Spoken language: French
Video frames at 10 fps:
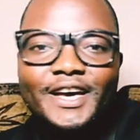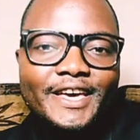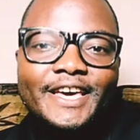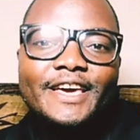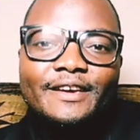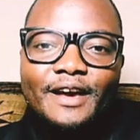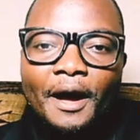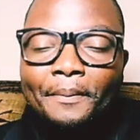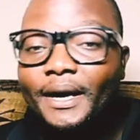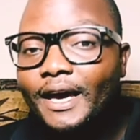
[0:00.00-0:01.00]
Et
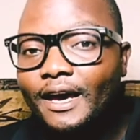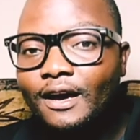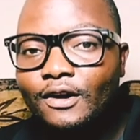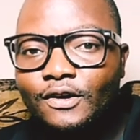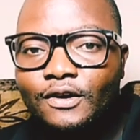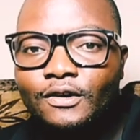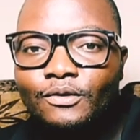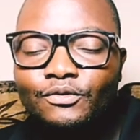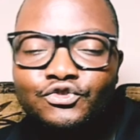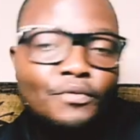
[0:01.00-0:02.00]
après
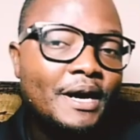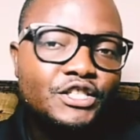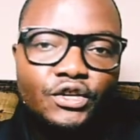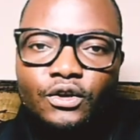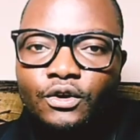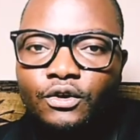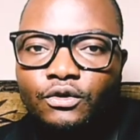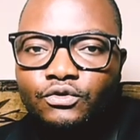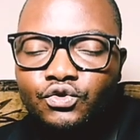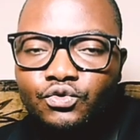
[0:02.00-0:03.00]
euh, ce match,
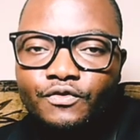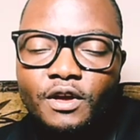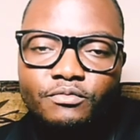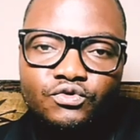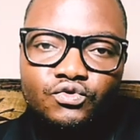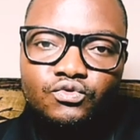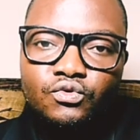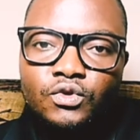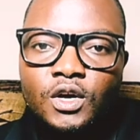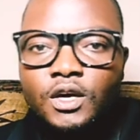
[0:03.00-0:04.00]
on se devait, bien sûr,
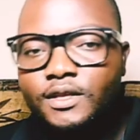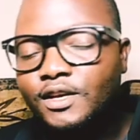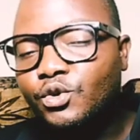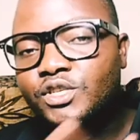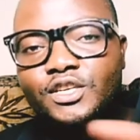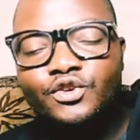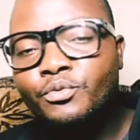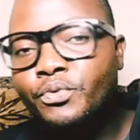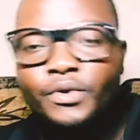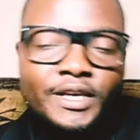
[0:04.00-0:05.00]
de décortiquer un
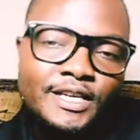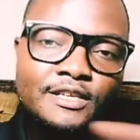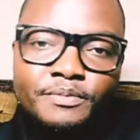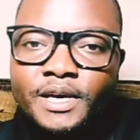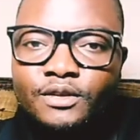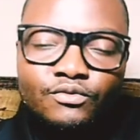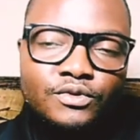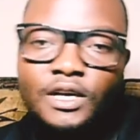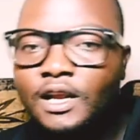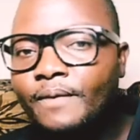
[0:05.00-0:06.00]
peu les aspects, tout
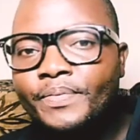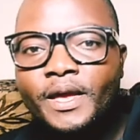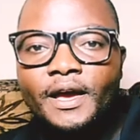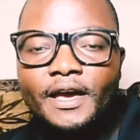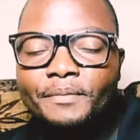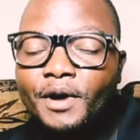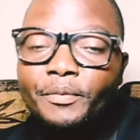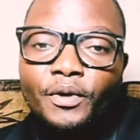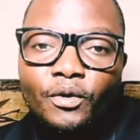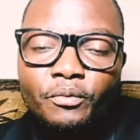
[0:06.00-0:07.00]
ça là. Et par
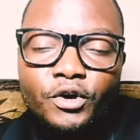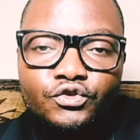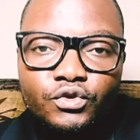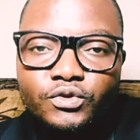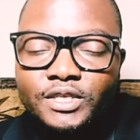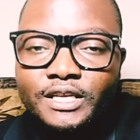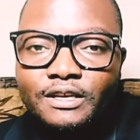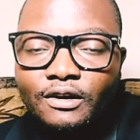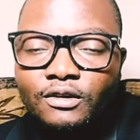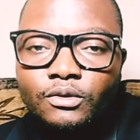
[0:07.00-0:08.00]
rapport au meilleur joueur de cette
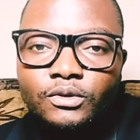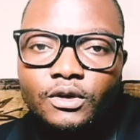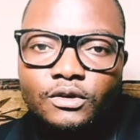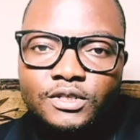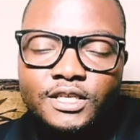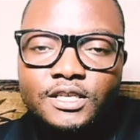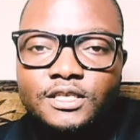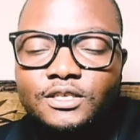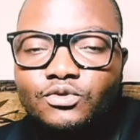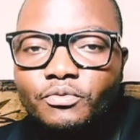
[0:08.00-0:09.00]
rencontre, certains
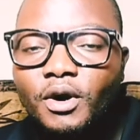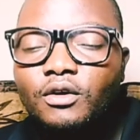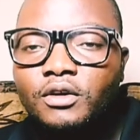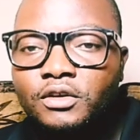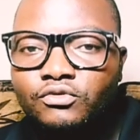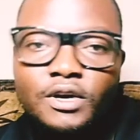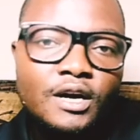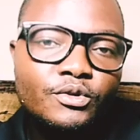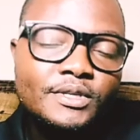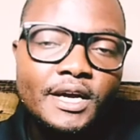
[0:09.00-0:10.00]
disent que, bon, en tout cas,
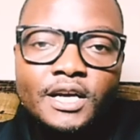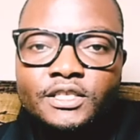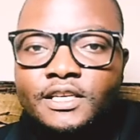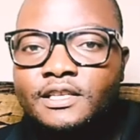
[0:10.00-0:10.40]
que c'est Rachid,